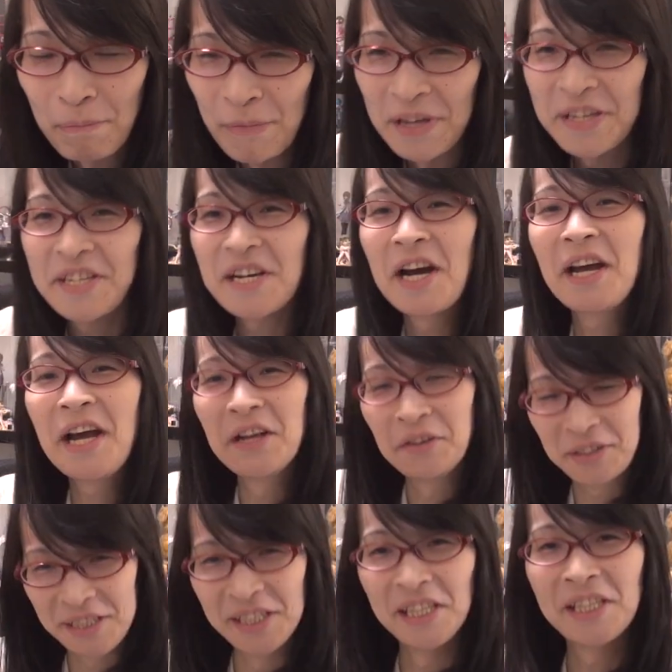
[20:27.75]
めっちゃ早い
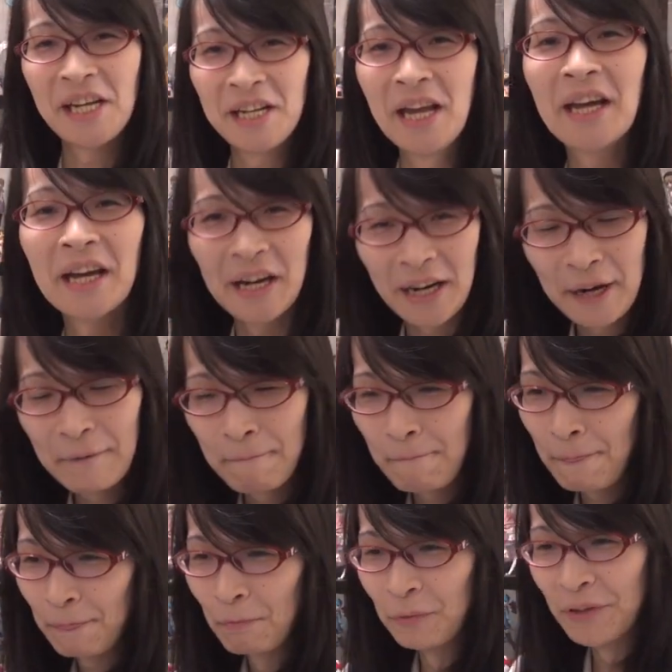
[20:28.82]
の字汚いから
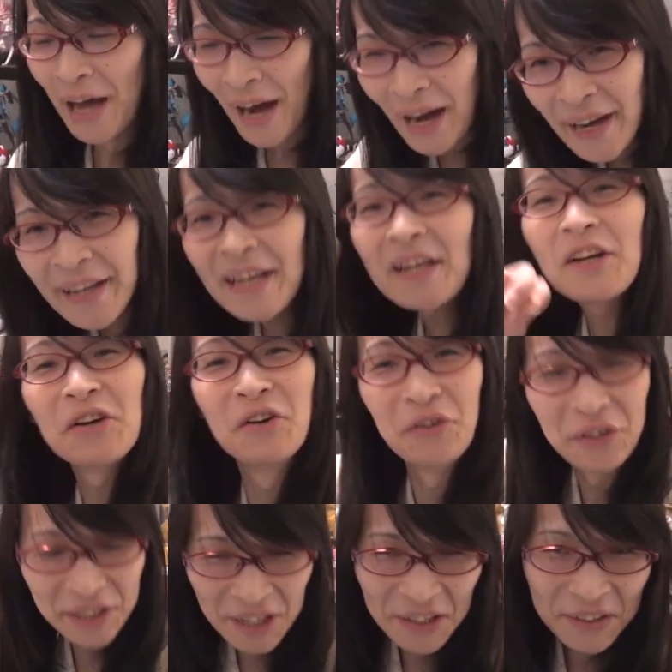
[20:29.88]
もう流れる
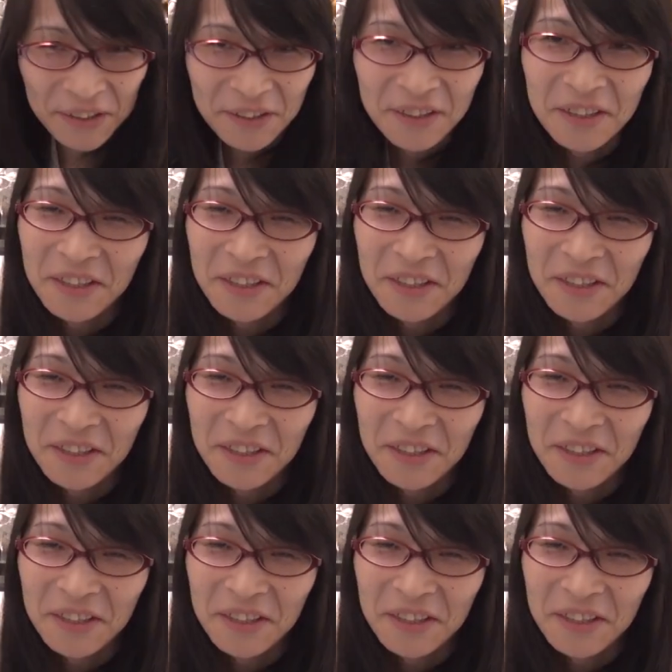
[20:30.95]
ように書く、